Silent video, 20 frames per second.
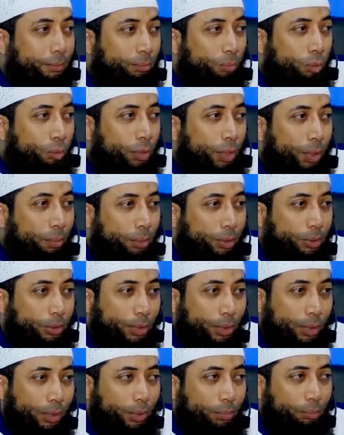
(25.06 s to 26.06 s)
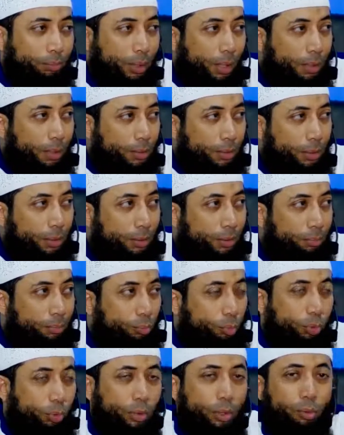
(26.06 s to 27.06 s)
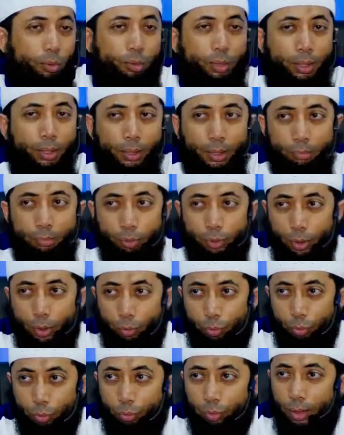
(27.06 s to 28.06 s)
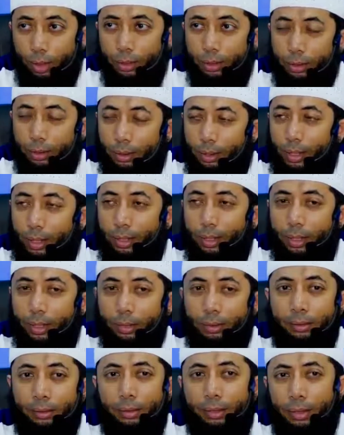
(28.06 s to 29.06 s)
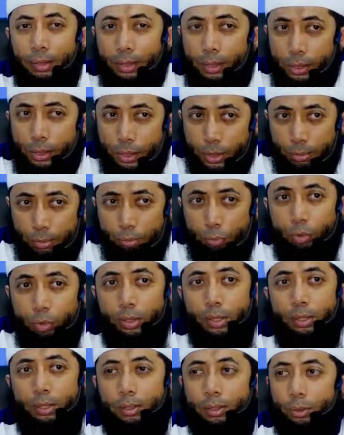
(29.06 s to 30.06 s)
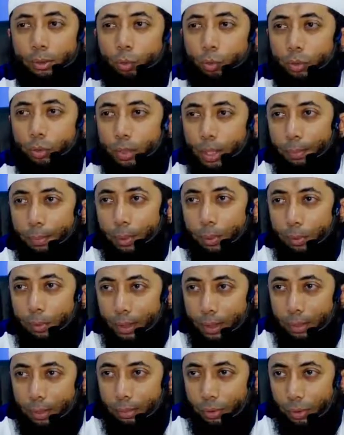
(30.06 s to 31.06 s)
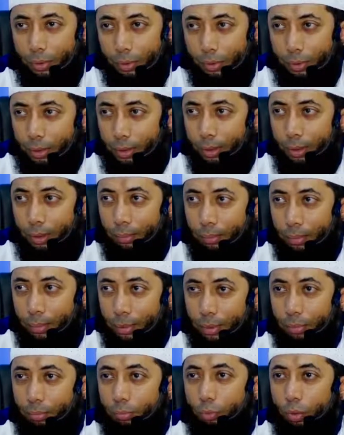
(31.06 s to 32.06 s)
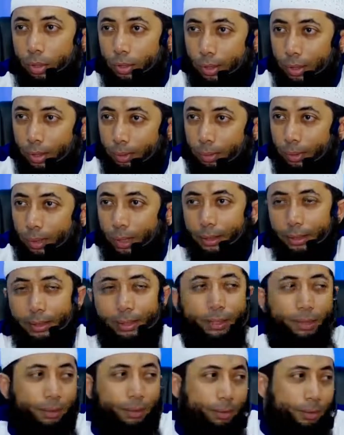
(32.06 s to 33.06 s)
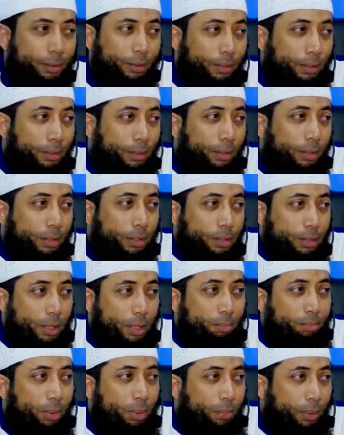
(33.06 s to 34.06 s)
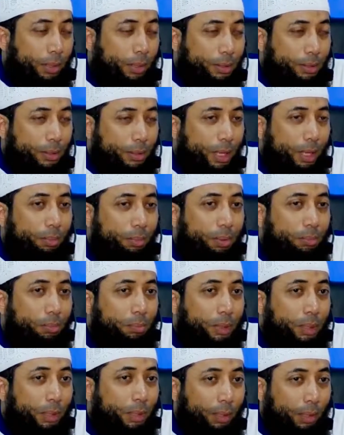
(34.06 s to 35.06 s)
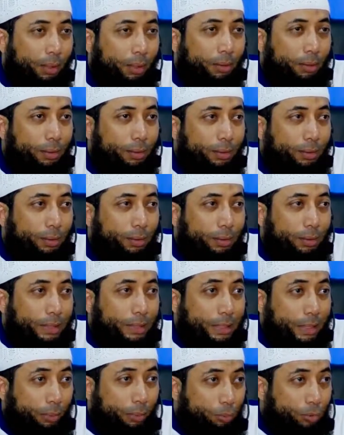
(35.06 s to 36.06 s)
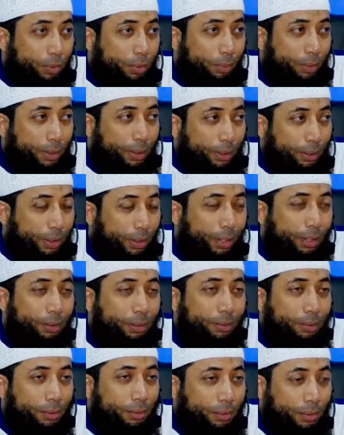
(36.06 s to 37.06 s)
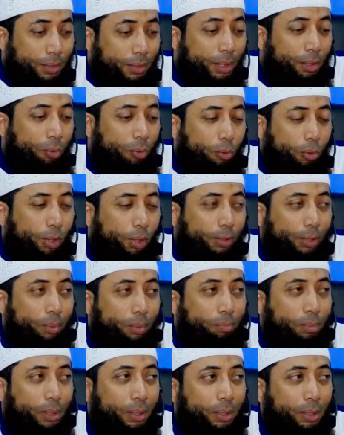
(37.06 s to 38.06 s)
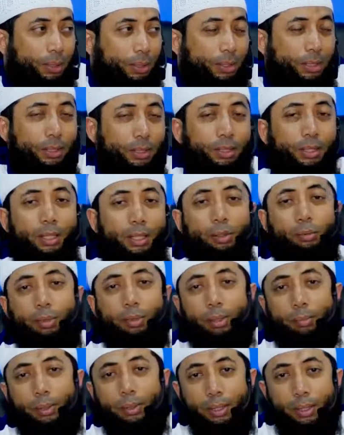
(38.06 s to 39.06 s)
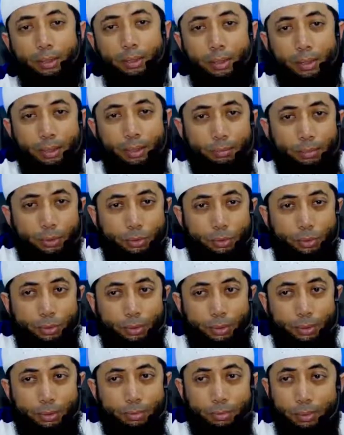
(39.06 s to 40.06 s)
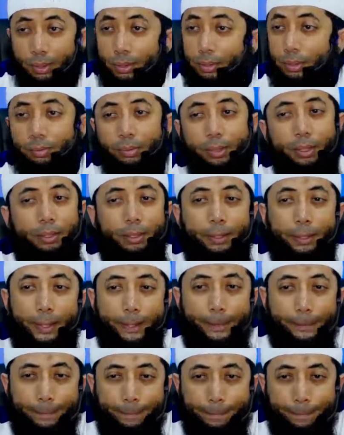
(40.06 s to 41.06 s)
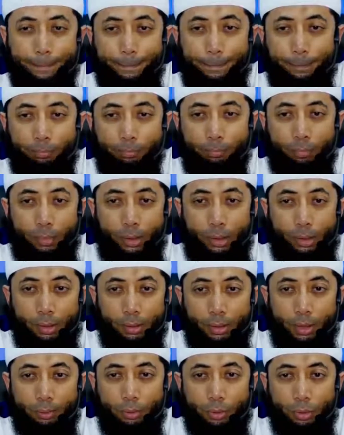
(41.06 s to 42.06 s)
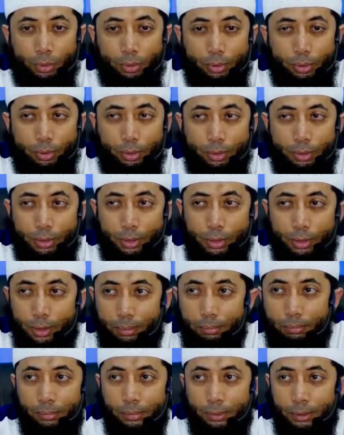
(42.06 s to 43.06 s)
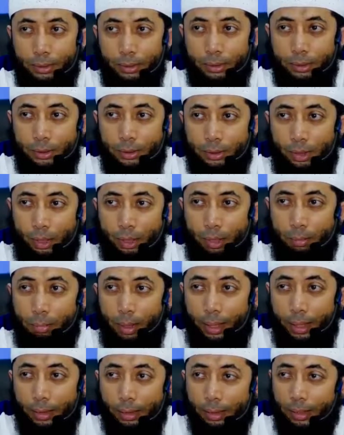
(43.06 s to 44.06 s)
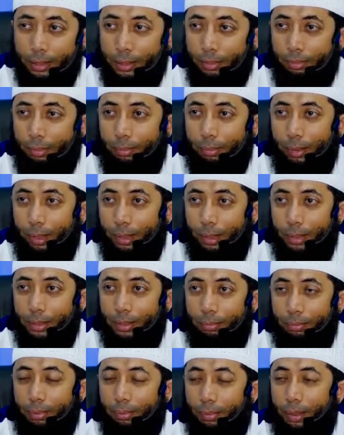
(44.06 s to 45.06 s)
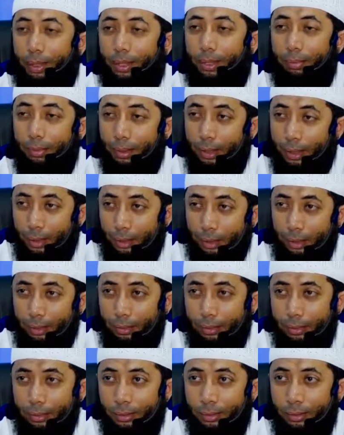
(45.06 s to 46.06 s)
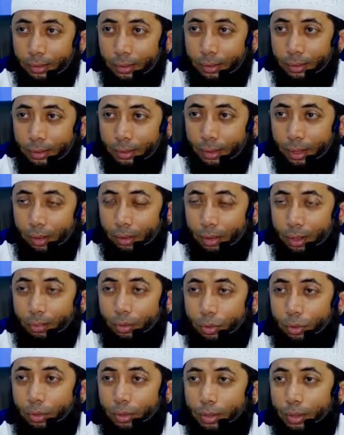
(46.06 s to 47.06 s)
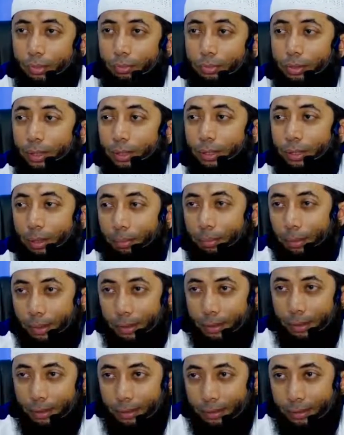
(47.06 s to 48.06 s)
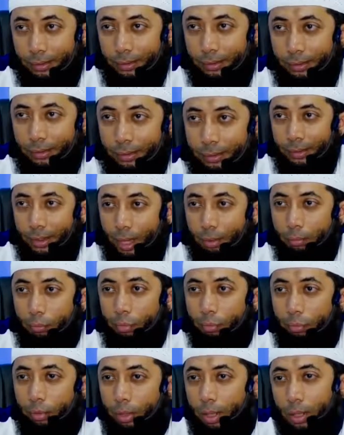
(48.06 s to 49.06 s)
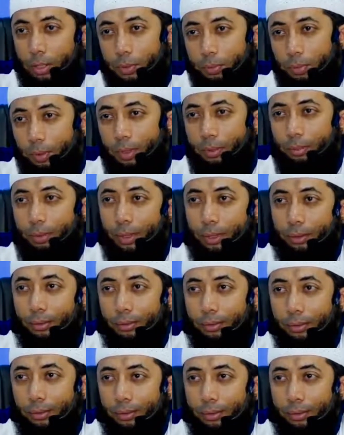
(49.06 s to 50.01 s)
Mau dia masyarakat biasa, mau dia orang yang punya kedudukan dan kekayaan, semuanya ditegur sapa oleh Nabi SAW. Semuanya diperhatikan. Sampai para sahabat mengira satu sama yang lain, dia orang yang paling dicintai oleh baginda Nabi SAW. Padahal sebenarnya tidak. Nabi SAW karena baiknya sama mereka sampai mereka mengira kalau Nabi SAW cinta padanya. Amr bin As pernah begitu.